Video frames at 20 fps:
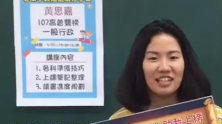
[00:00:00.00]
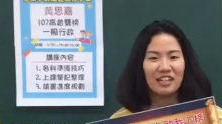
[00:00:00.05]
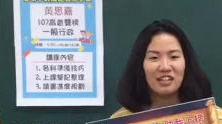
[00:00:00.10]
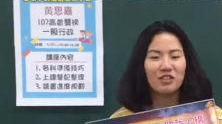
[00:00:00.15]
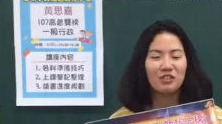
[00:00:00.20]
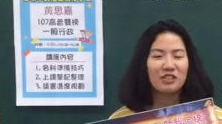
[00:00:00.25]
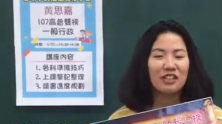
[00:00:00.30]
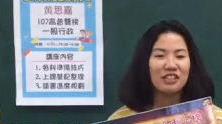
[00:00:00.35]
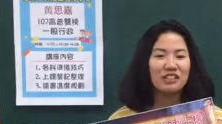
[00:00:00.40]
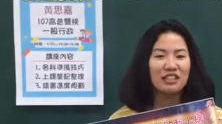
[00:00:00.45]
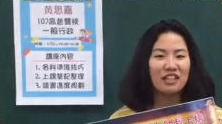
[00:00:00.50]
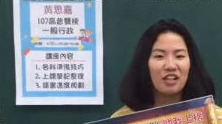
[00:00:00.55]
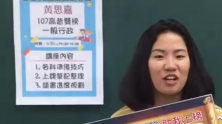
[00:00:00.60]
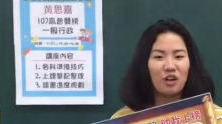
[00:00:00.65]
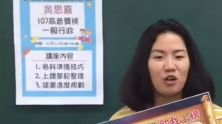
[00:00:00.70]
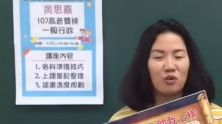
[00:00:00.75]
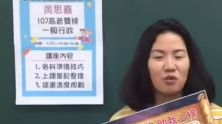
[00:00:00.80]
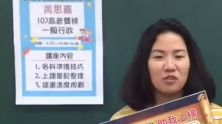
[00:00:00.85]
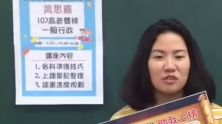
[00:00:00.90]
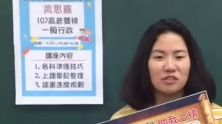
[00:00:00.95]
Hello， 大家
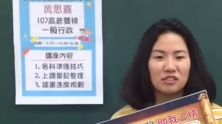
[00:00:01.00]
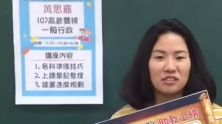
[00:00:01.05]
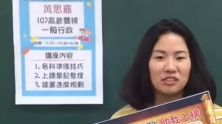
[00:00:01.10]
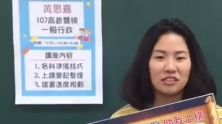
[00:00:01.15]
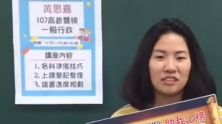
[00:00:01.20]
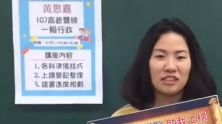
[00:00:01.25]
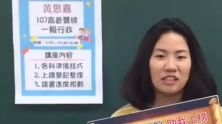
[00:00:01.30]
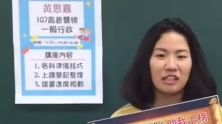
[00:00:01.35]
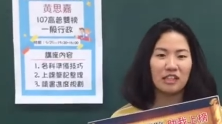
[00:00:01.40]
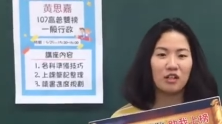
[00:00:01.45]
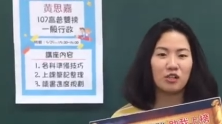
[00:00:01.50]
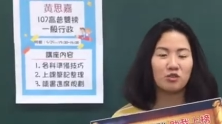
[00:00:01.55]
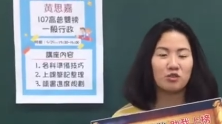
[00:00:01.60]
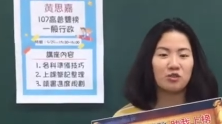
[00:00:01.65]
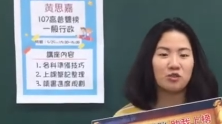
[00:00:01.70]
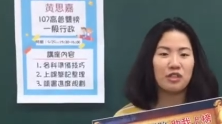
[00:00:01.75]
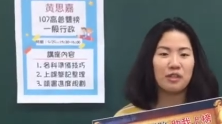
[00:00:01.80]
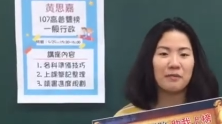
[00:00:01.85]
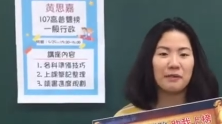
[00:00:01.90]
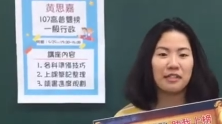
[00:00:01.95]
好，我是今年考
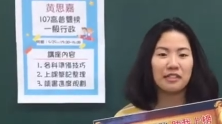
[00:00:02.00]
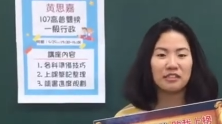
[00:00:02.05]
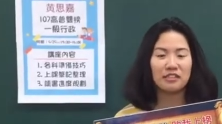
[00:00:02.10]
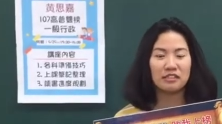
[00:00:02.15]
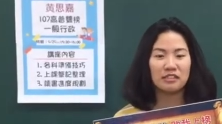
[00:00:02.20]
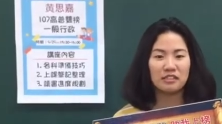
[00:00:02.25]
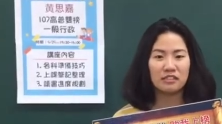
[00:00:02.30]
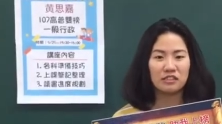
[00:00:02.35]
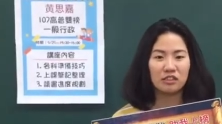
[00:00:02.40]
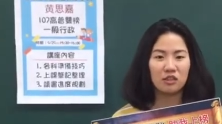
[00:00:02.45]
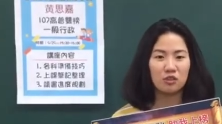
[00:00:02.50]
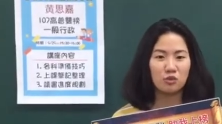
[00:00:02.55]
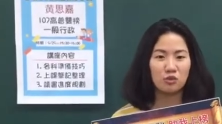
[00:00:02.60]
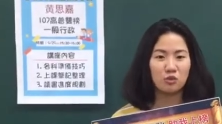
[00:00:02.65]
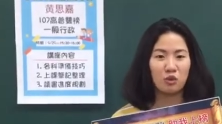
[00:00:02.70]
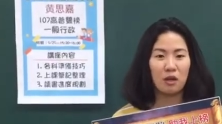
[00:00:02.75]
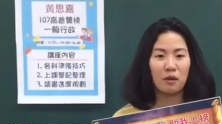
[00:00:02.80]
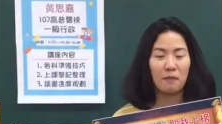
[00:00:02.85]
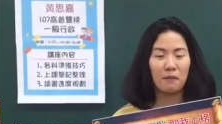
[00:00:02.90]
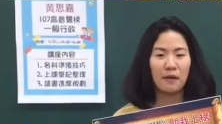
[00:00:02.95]
取一般行政
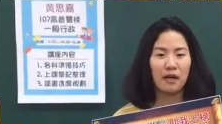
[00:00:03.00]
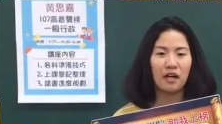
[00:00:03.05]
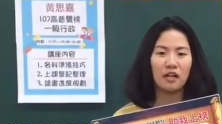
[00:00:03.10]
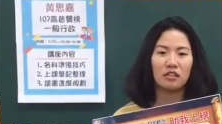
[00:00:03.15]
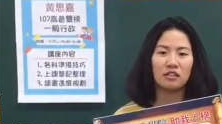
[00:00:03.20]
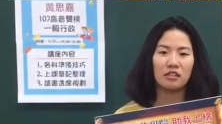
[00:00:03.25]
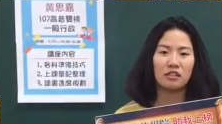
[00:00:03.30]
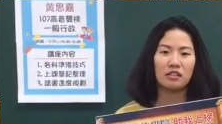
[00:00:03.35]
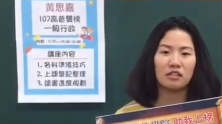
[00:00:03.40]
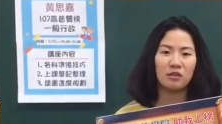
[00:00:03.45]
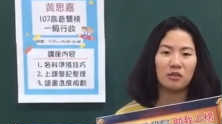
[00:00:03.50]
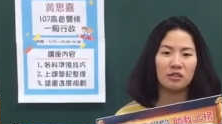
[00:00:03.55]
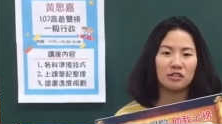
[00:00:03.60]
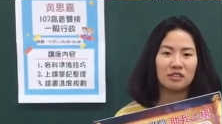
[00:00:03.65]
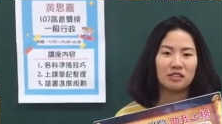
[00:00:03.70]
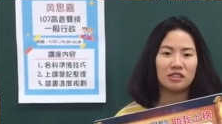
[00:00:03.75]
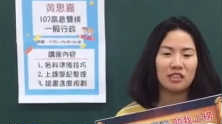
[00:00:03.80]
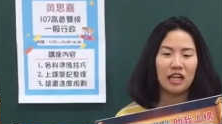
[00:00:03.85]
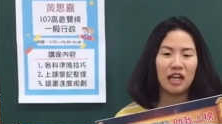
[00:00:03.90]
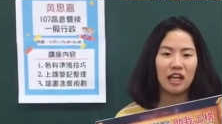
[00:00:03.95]
双榜的
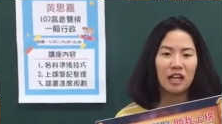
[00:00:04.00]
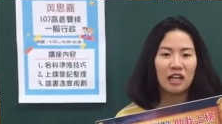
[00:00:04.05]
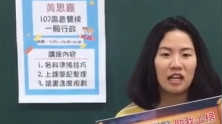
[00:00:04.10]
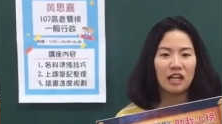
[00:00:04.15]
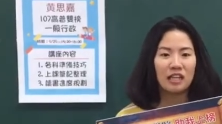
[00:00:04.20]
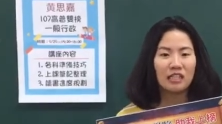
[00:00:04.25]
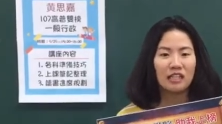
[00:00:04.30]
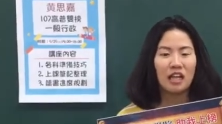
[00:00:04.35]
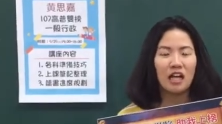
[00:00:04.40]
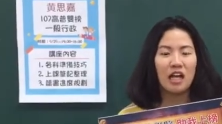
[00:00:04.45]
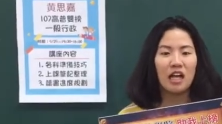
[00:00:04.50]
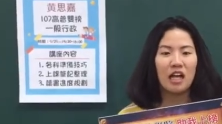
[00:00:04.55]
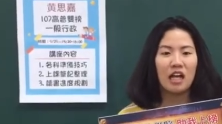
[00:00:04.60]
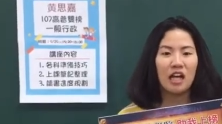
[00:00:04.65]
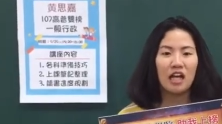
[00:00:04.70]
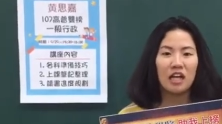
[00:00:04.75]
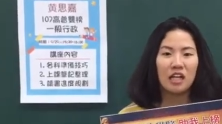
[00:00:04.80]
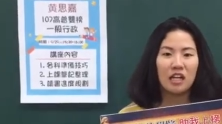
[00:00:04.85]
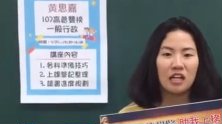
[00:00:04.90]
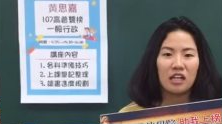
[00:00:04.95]
黄思佳。
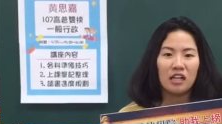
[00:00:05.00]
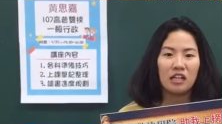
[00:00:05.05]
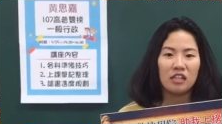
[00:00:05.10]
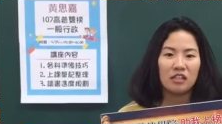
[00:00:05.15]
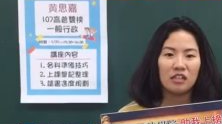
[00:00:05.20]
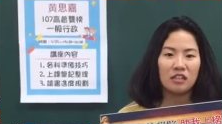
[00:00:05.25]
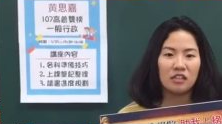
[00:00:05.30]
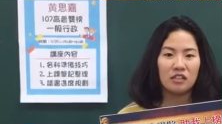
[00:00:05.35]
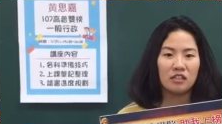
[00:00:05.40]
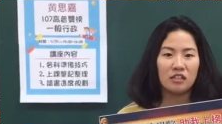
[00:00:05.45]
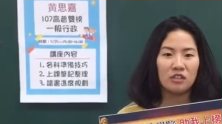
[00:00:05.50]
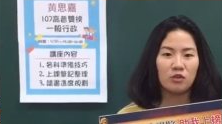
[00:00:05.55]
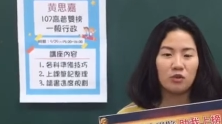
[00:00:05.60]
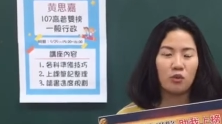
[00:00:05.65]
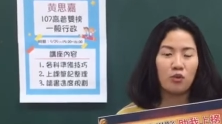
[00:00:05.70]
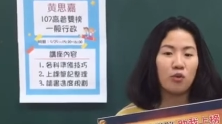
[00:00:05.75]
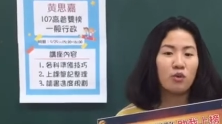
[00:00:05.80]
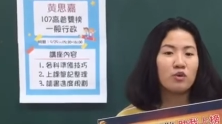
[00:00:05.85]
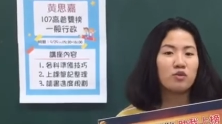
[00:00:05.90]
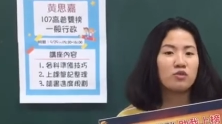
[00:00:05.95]
那
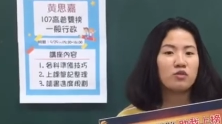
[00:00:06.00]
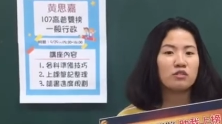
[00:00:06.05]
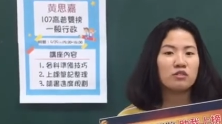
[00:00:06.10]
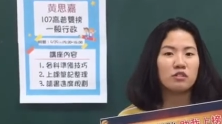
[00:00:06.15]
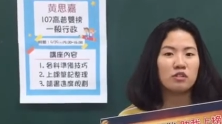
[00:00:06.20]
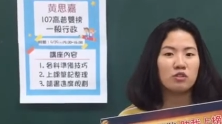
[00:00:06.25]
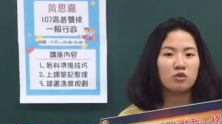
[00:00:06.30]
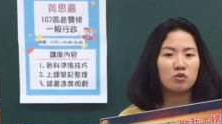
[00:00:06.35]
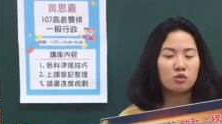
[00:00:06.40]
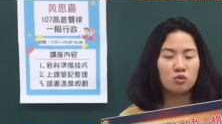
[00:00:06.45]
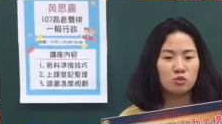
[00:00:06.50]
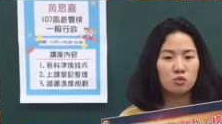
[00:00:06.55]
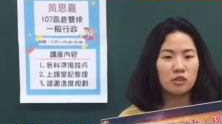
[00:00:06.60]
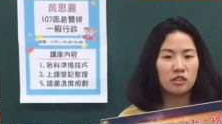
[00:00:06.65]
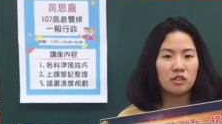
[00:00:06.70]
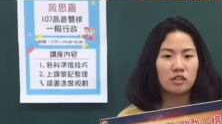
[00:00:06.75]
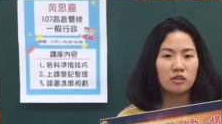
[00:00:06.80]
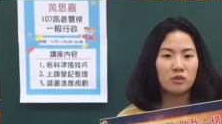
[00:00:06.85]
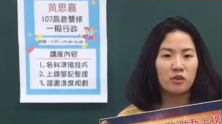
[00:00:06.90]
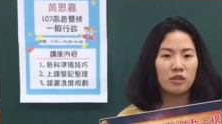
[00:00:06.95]
我会选择数
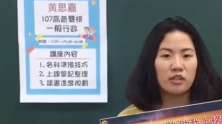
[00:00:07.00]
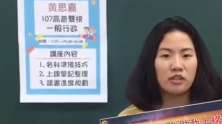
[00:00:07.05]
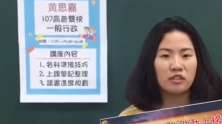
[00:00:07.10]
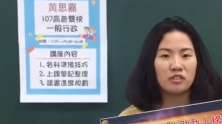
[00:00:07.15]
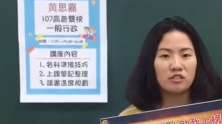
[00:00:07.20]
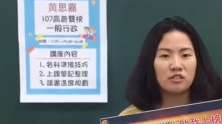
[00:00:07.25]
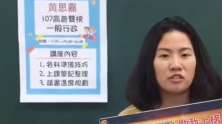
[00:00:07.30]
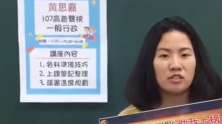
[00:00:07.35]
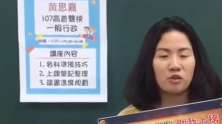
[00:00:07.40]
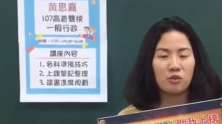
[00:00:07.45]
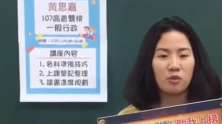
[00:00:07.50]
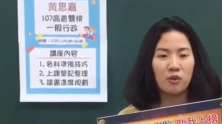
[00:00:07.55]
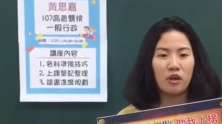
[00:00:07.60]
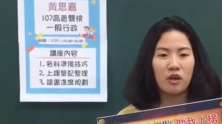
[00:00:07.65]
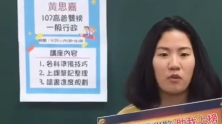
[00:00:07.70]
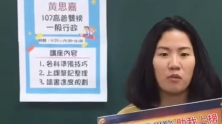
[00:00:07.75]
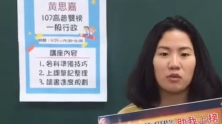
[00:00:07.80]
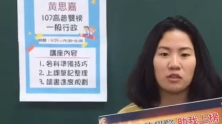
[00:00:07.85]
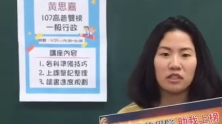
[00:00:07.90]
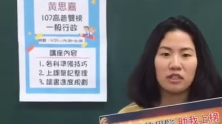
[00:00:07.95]
位的原因是因
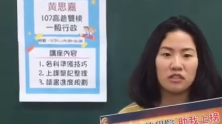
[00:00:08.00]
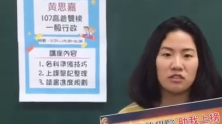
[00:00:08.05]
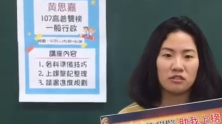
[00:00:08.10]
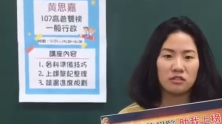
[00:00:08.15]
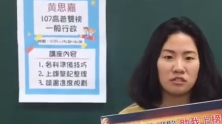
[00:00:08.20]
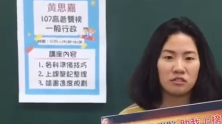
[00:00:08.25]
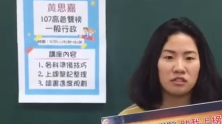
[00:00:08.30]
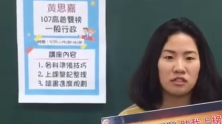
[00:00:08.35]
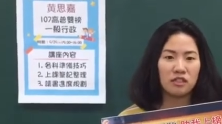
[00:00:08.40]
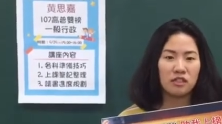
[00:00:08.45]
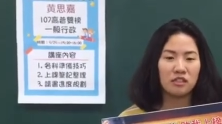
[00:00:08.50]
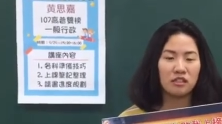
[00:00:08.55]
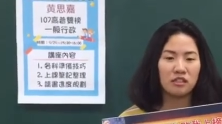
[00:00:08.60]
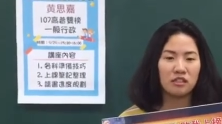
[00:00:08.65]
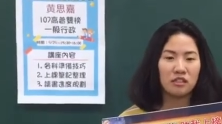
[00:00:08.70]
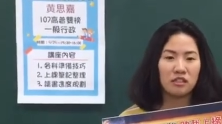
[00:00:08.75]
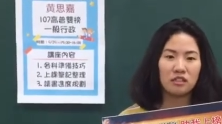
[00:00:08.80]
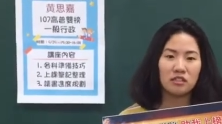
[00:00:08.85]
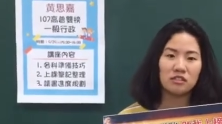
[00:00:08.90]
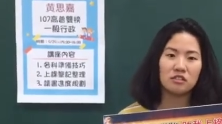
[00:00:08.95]
为我在时间
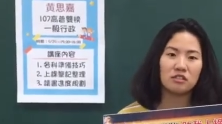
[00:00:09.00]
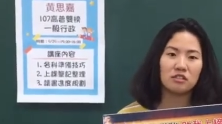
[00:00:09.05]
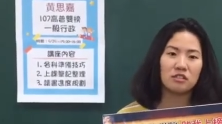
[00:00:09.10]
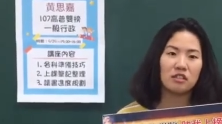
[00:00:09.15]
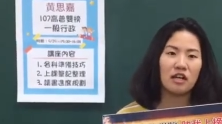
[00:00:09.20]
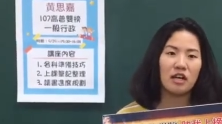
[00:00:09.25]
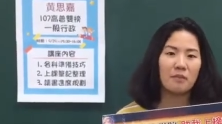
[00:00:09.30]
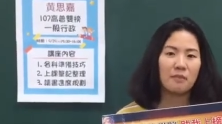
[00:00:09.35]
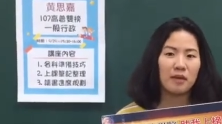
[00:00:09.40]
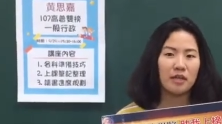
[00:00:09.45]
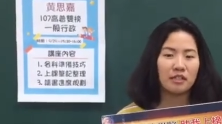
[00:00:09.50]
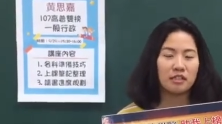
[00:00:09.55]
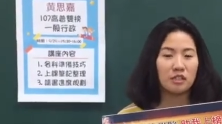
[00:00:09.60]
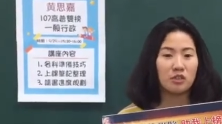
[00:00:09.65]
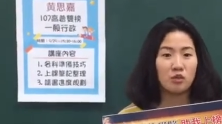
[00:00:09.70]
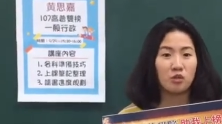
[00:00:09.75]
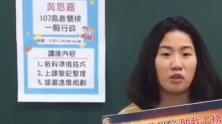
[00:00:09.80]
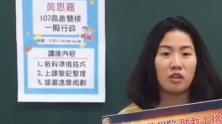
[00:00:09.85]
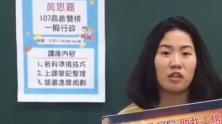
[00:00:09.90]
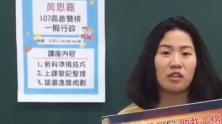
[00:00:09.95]
跟课程的安排
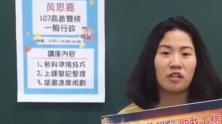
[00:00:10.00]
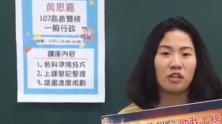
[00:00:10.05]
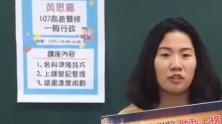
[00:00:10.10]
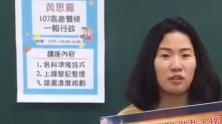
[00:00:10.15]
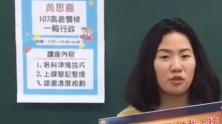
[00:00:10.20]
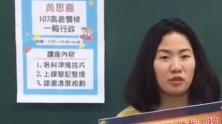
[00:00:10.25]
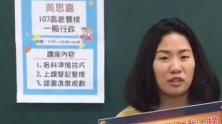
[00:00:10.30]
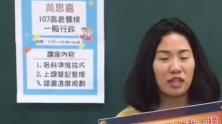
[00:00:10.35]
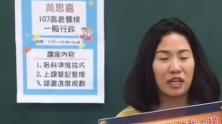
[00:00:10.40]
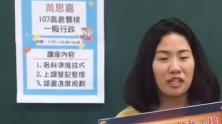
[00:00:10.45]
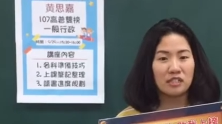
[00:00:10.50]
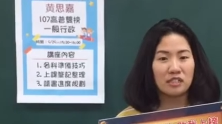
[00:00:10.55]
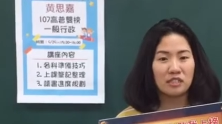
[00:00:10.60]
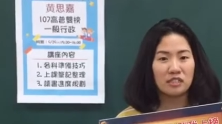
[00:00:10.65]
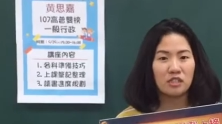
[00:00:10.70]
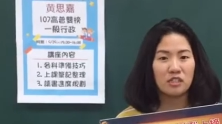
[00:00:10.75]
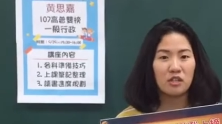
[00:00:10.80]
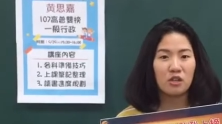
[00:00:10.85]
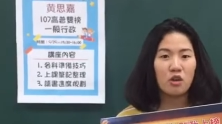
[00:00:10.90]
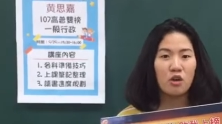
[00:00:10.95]
上都可以很有弹
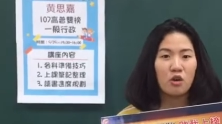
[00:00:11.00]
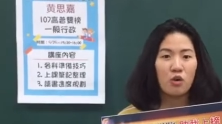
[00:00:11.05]
性，